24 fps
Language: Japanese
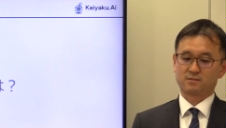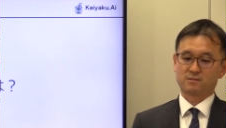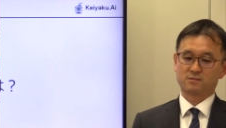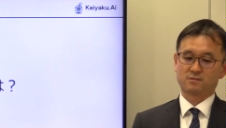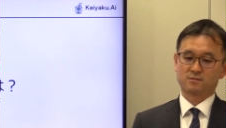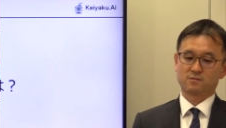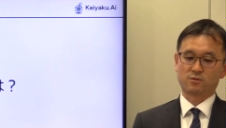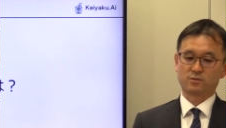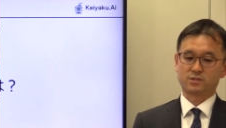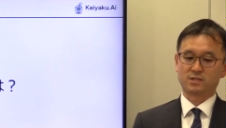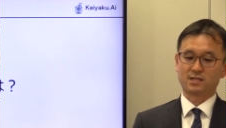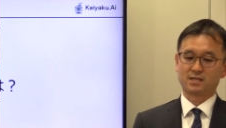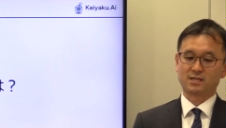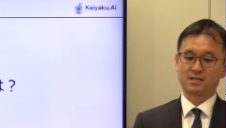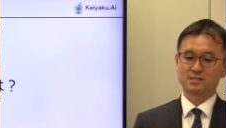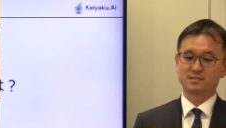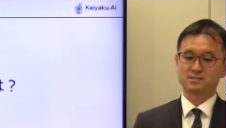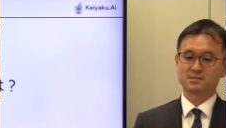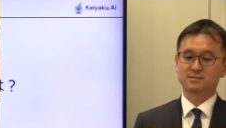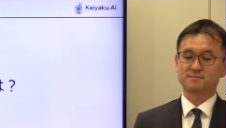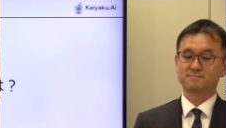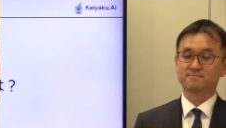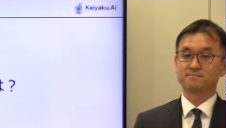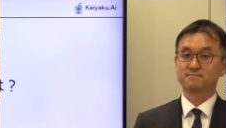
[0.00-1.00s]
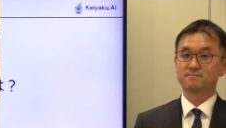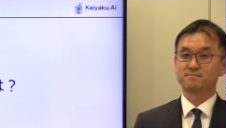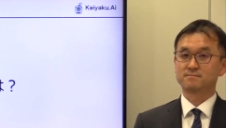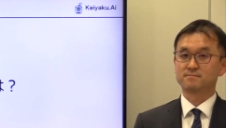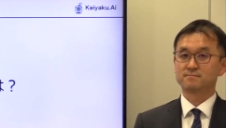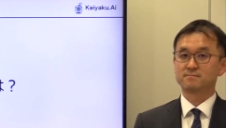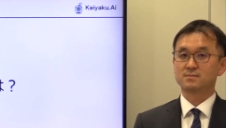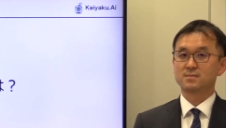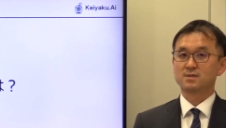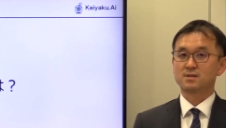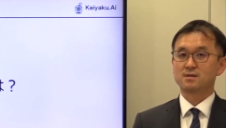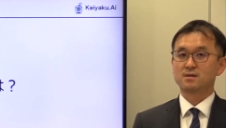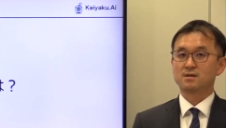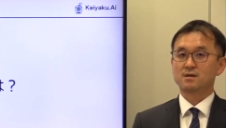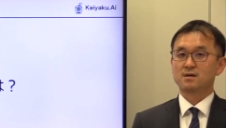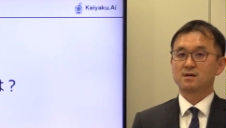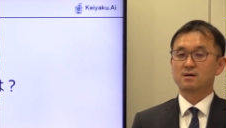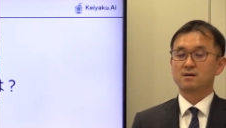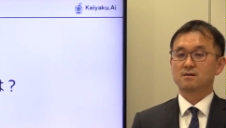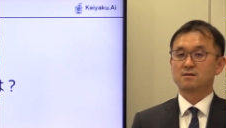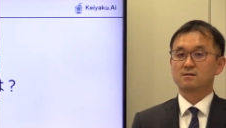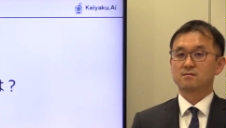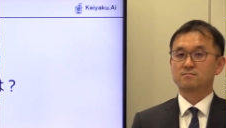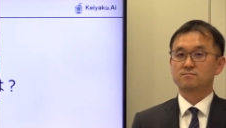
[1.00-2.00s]
こちらです。
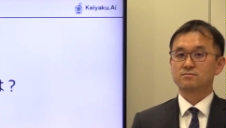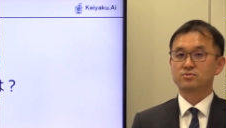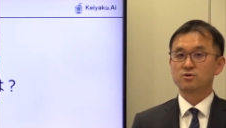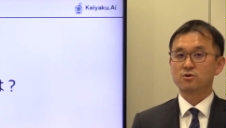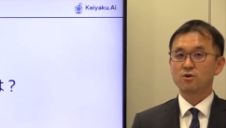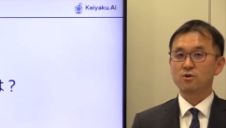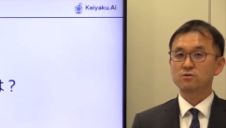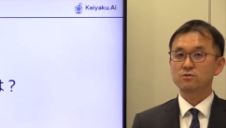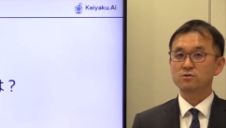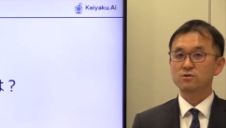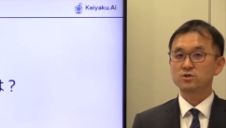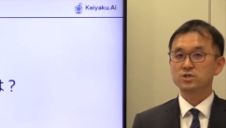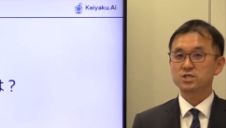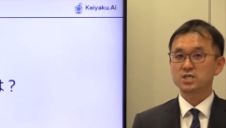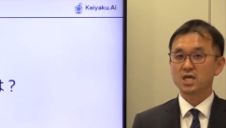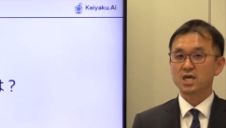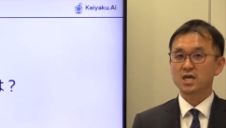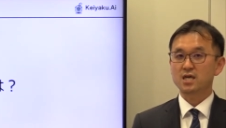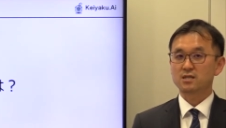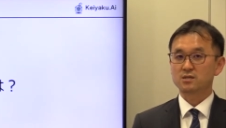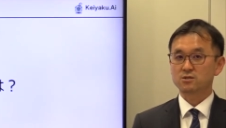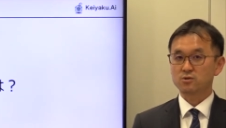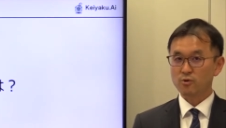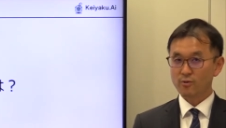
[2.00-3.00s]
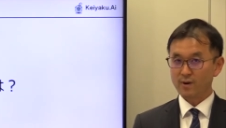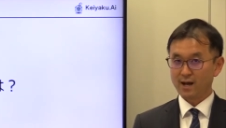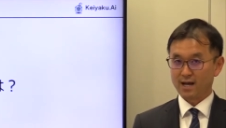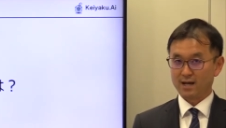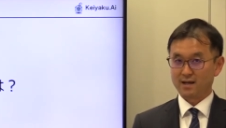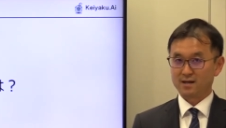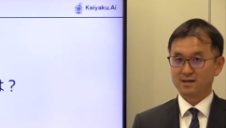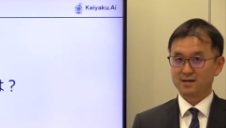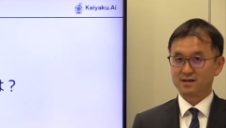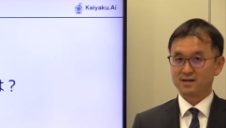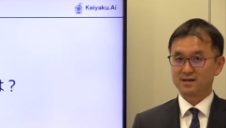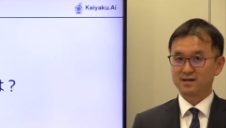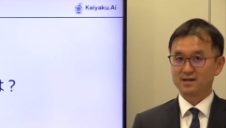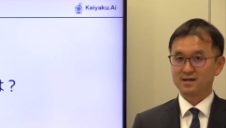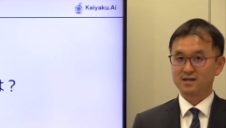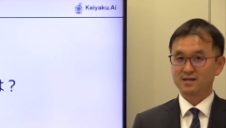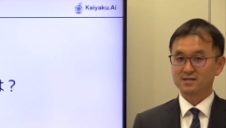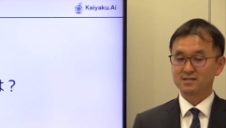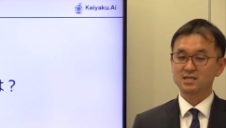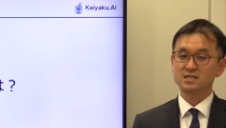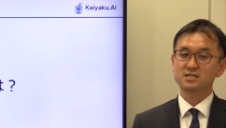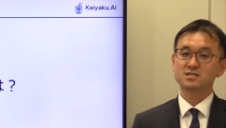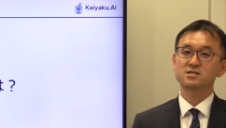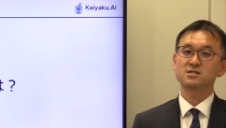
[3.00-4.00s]
ブロックチェーンとは
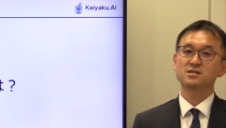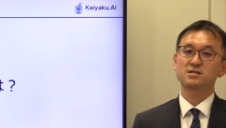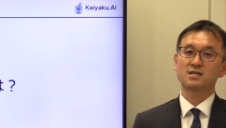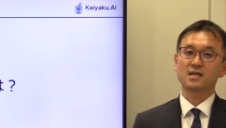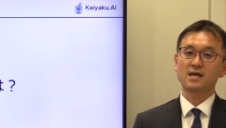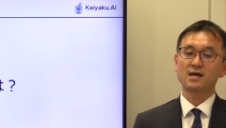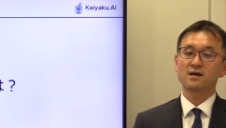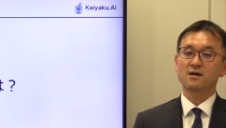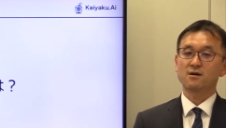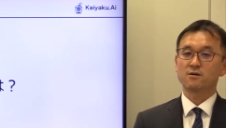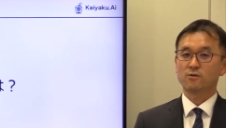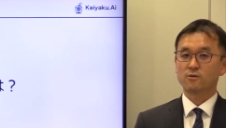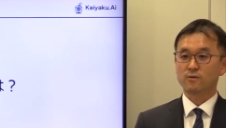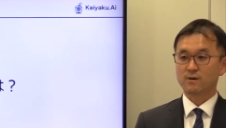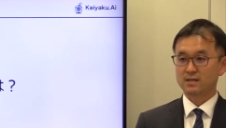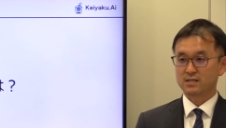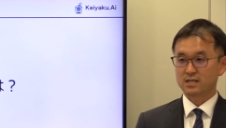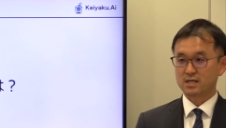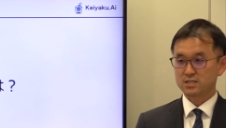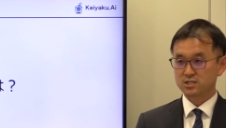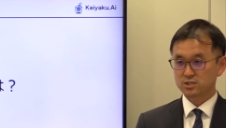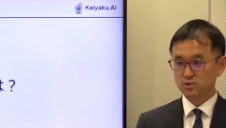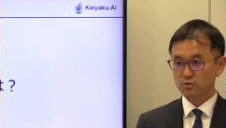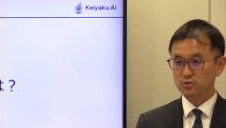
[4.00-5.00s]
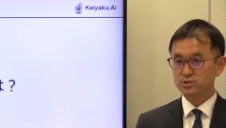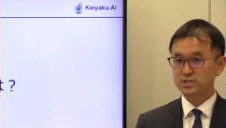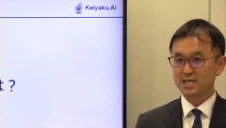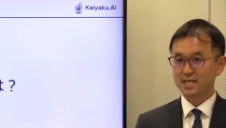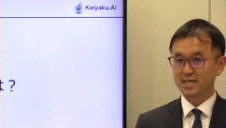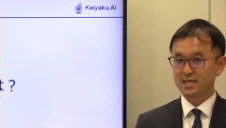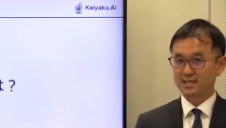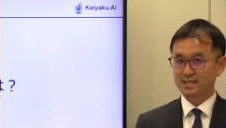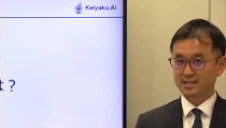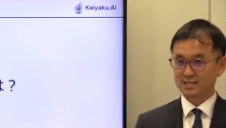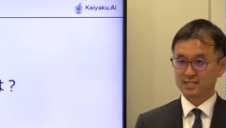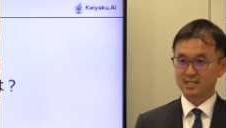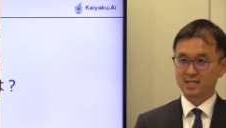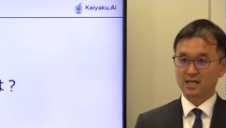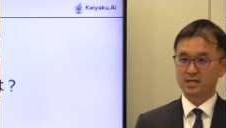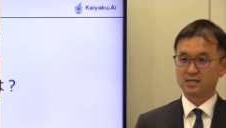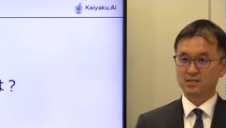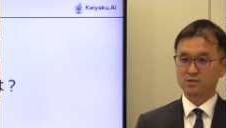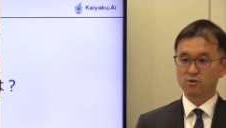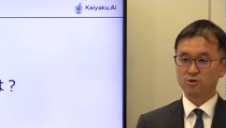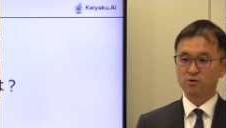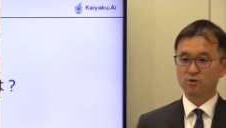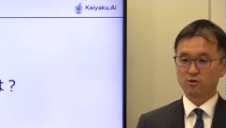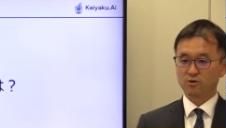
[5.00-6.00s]
についてお話をしていきたい
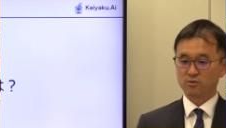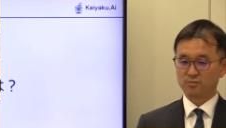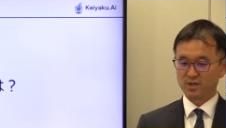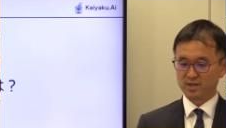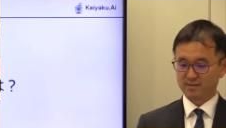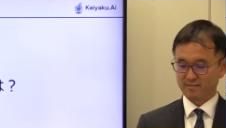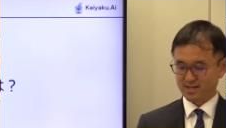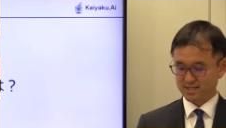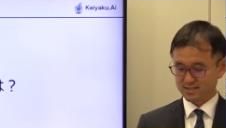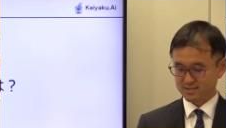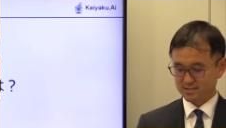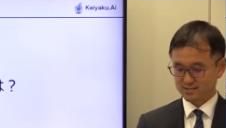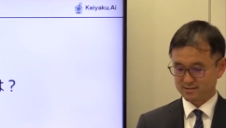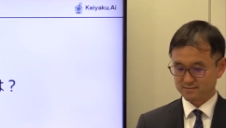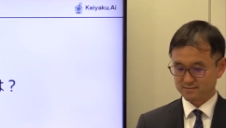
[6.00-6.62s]
と思います。